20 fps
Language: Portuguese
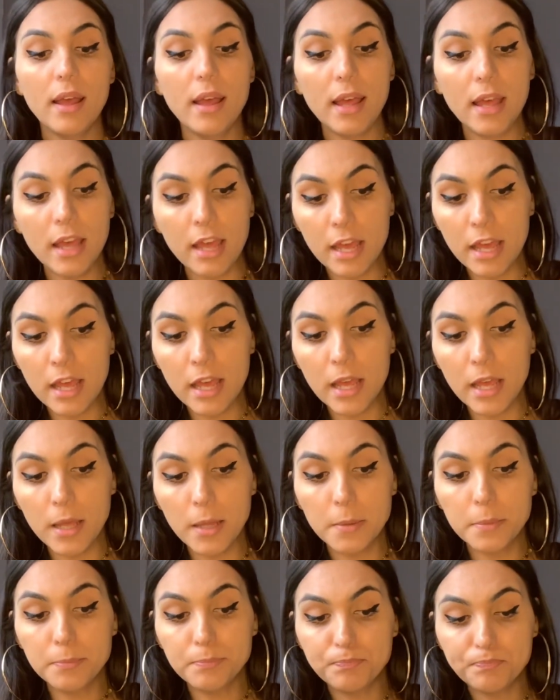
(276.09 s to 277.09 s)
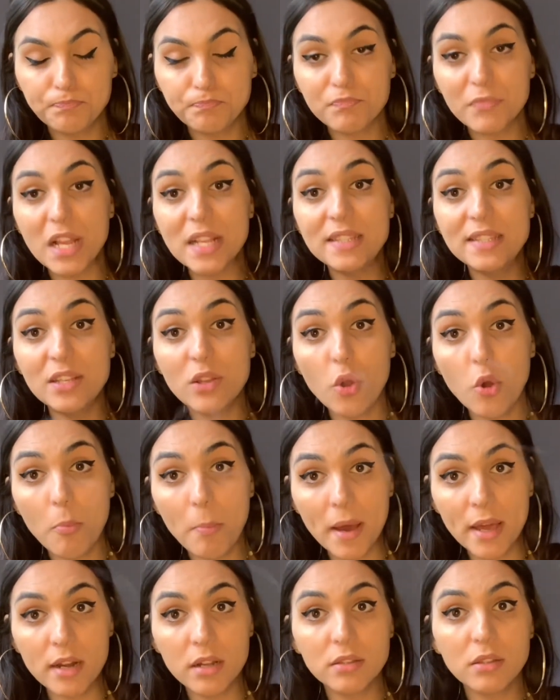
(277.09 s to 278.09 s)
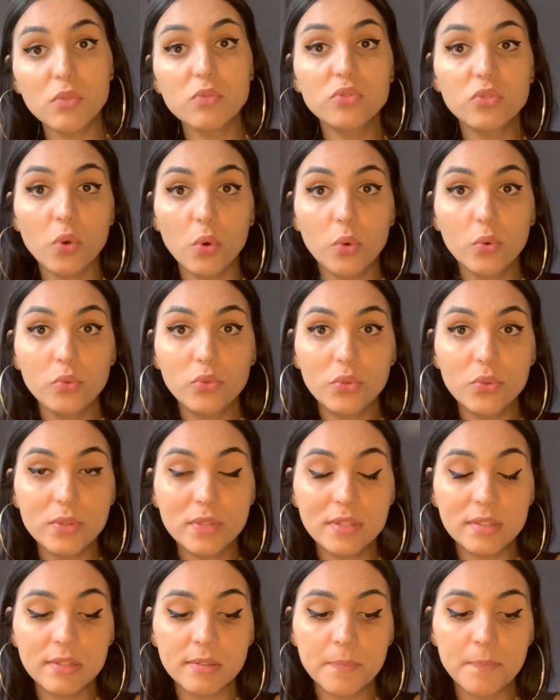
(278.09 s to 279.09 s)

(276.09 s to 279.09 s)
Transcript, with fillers: é, se comparando aos outros.